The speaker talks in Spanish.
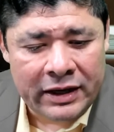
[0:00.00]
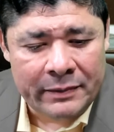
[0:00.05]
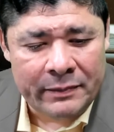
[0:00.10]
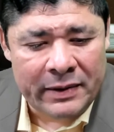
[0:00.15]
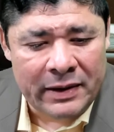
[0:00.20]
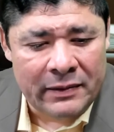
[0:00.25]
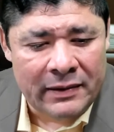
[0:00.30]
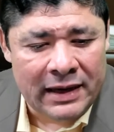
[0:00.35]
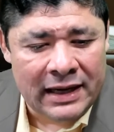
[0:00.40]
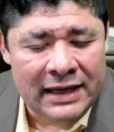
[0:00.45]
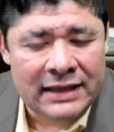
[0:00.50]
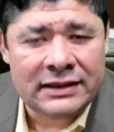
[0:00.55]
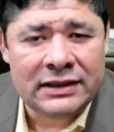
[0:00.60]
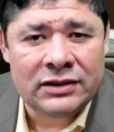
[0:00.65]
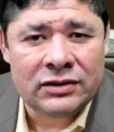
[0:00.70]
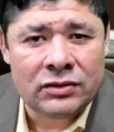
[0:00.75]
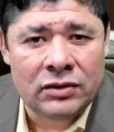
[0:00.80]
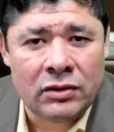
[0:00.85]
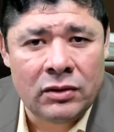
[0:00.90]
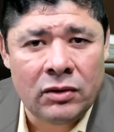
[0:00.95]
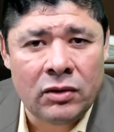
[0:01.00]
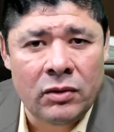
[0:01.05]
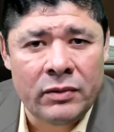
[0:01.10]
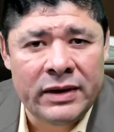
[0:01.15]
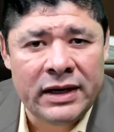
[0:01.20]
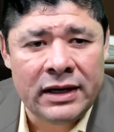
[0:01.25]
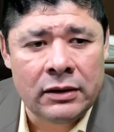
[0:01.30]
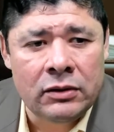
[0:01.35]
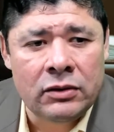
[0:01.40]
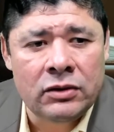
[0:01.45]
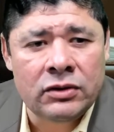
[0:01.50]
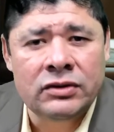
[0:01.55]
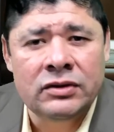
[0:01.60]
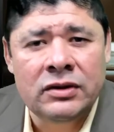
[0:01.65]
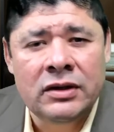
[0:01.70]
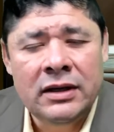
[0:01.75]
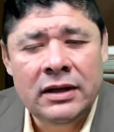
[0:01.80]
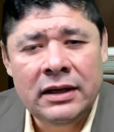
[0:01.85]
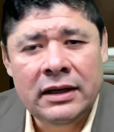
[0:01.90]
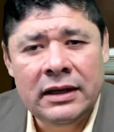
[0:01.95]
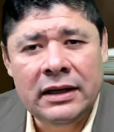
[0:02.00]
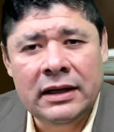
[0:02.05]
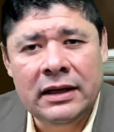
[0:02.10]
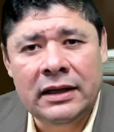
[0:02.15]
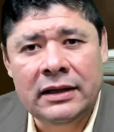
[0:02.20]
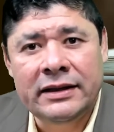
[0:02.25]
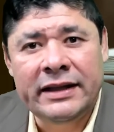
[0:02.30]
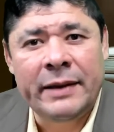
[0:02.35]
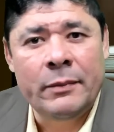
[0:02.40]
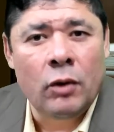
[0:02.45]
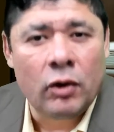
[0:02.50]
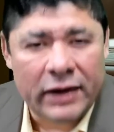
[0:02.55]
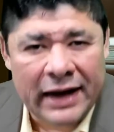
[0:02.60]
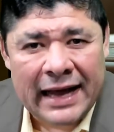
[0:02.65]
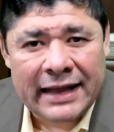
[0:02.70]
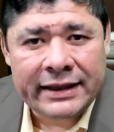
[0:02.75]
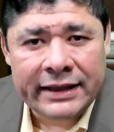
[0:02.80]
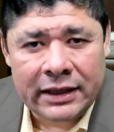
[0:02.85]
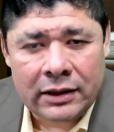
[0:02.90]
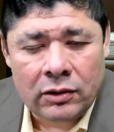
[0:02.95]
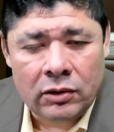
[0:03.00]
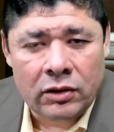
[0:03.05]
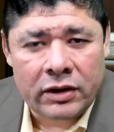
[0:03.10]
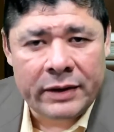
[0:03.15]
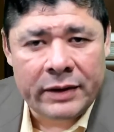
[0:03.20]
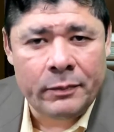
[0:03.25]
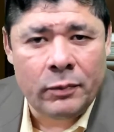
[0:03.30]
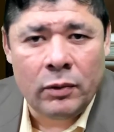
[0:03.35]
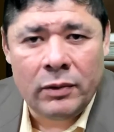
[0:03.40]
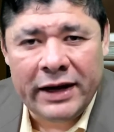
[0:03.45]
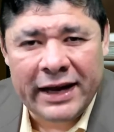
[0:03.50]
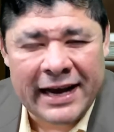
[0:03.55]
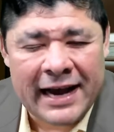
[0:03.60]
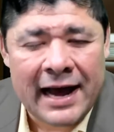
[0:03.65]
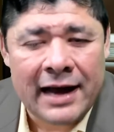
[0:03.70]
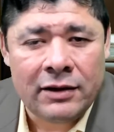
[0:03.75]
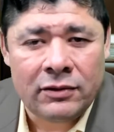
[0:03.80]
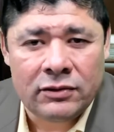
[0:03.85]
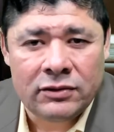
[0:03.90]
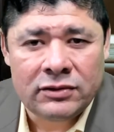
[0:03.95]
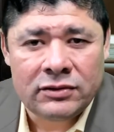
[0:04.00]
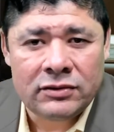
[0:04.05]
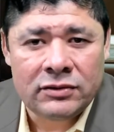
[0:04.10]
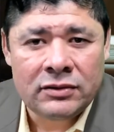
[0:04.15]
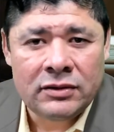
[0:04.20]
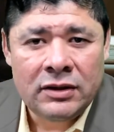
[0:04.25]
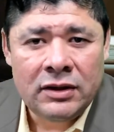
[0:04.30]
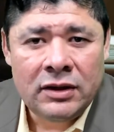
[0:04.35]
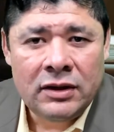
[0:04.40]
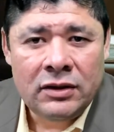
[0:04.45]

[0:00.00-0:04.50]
que prevalece son los gobiernos eh, democráticos, republicanos,